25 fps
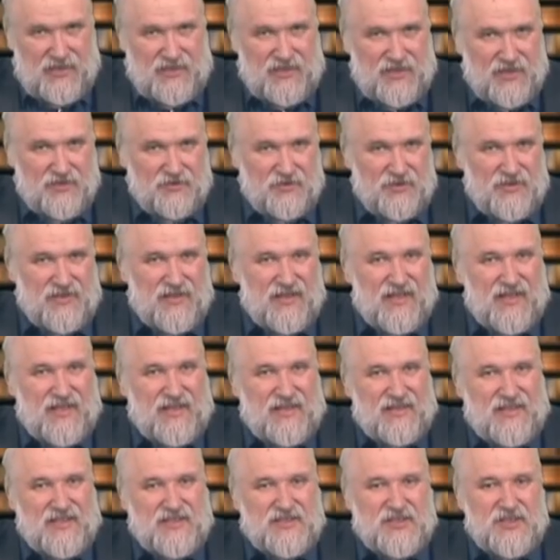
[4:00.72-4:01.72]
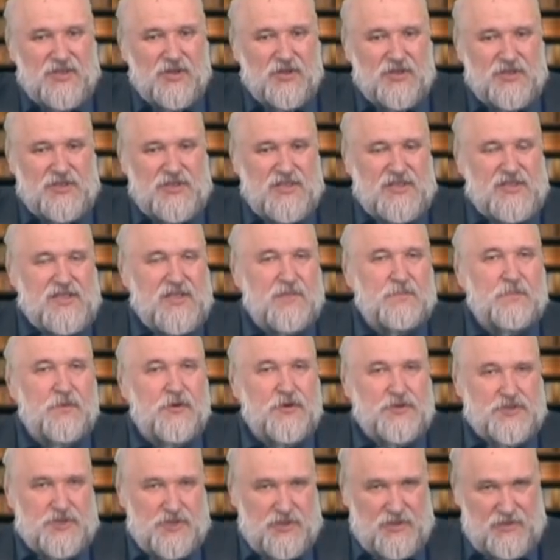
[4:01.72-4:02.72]
вот этих вот длинных сложных
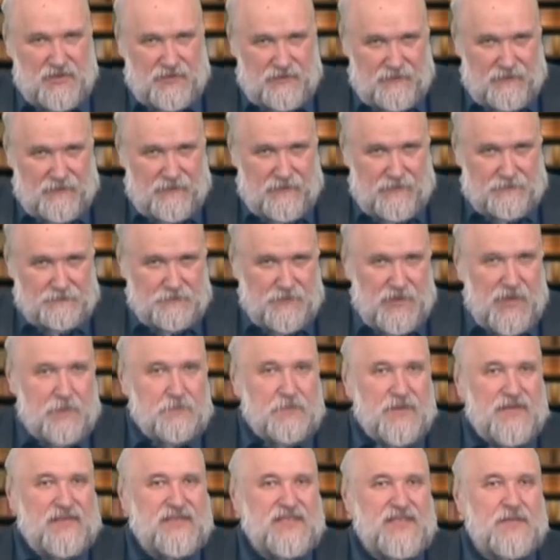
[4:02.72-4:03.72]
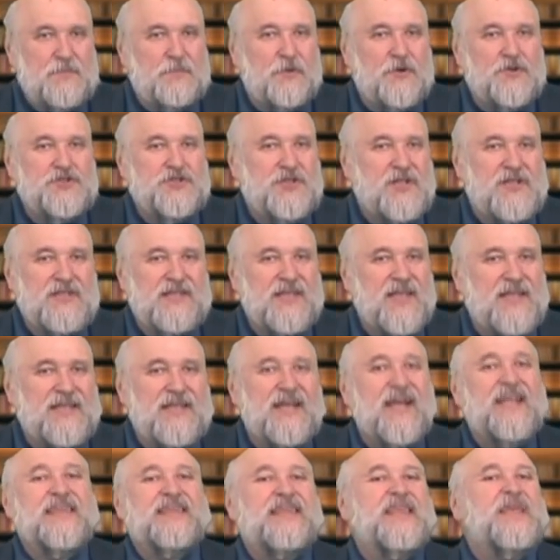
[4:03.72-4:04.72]
цепочек – типа цепочек
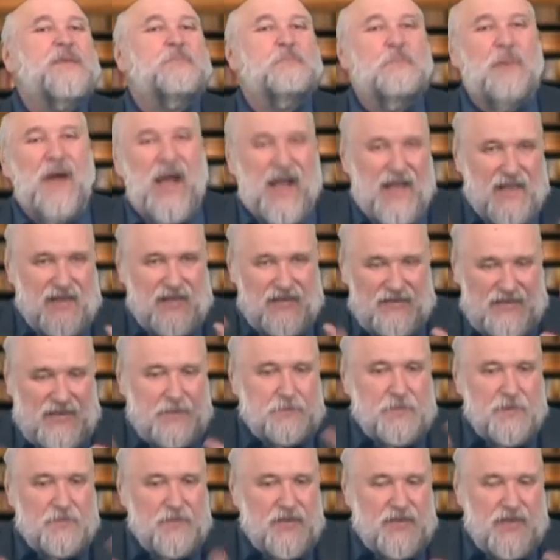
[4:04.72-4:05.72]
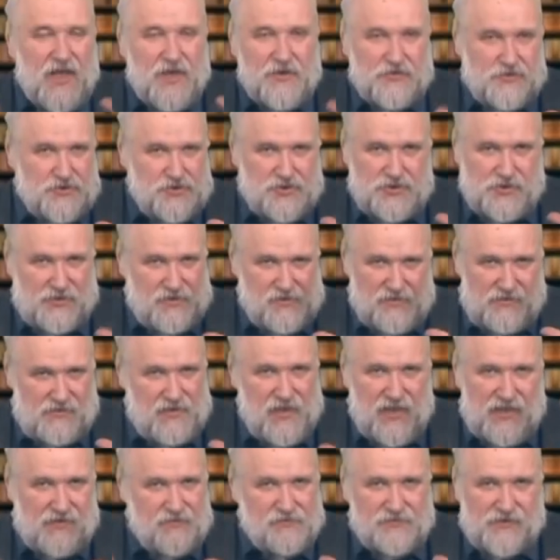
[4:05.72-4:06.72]
ДНК, типа напоминающих.
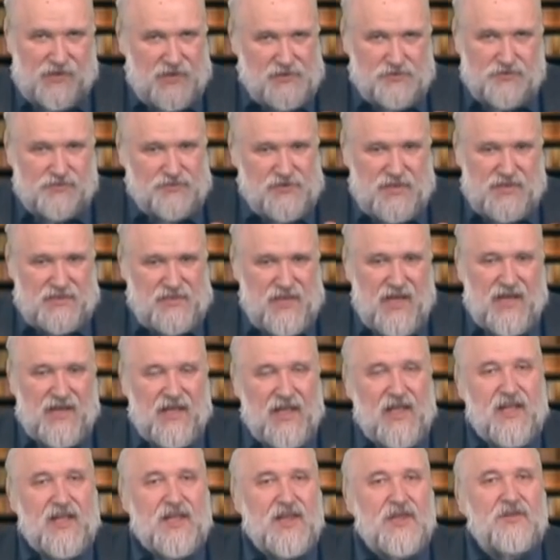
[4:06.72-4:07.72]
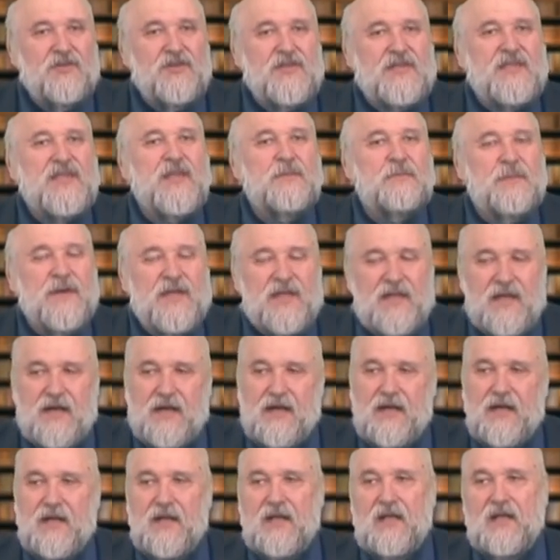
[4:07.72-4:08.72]
Я не вхожу в детали, но вот типа
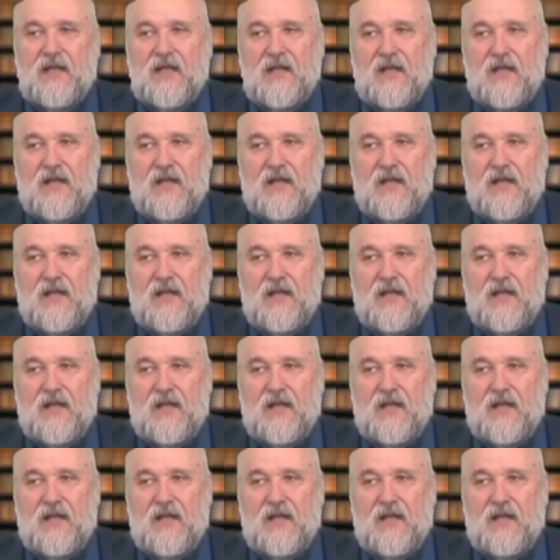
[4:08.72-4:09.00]
их.